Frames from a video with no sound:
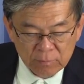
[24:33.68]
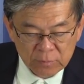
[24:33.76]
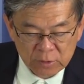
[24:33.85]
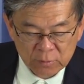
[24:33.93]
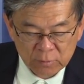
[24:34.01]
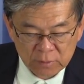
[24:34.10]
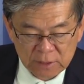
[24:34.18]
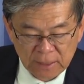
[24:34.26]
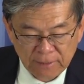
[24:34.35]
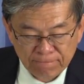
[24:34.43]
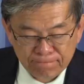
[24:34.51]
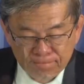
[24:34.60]
15
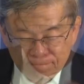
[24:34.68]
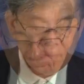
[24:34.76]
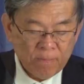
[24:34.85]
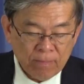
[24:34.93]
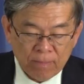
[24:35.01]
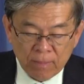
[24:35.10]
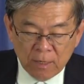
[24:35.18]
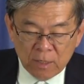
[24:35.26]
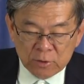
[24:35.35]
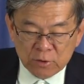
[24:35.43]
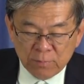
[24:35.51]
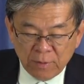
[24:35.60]
节，
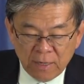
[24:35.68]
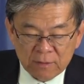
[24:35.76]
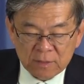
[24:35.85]
诗篇